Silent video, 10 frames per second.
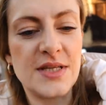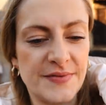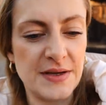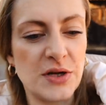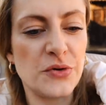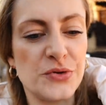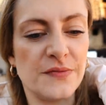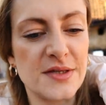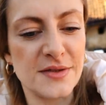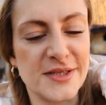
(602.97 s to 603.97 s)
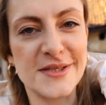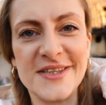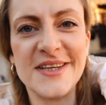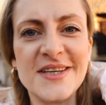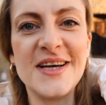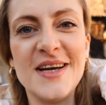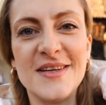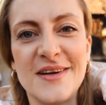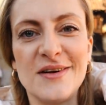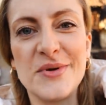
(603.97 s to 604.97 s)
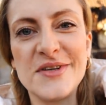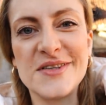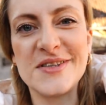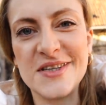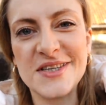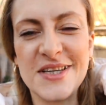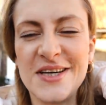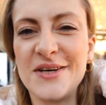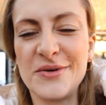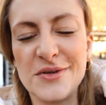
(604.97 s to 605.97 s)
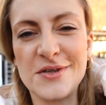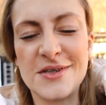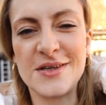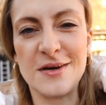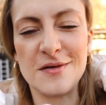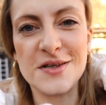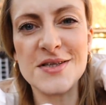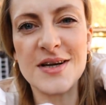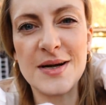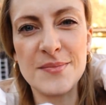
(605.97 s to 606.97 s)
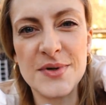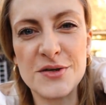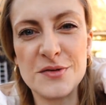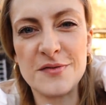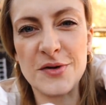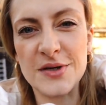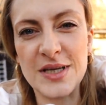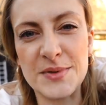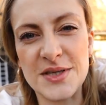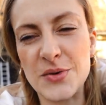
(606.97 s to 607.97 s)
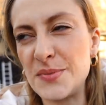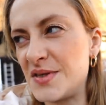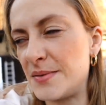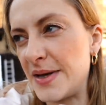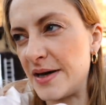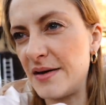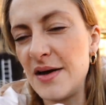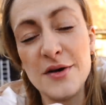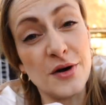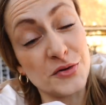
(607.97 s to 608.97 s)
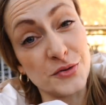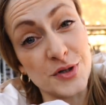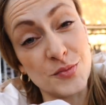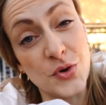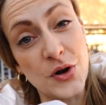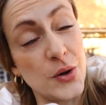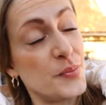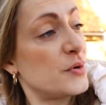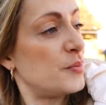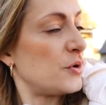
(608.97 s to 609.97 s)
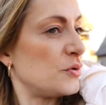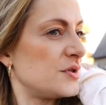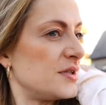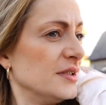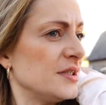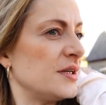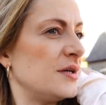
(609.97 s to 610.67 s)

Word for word: Deswegen, wenn euch sowas interessiert, dann lohnt es sich, uns auf Instagram äh, zu folgen. Da habe ich auch ein bisschen mehr aus unserem Urlaub gepostet.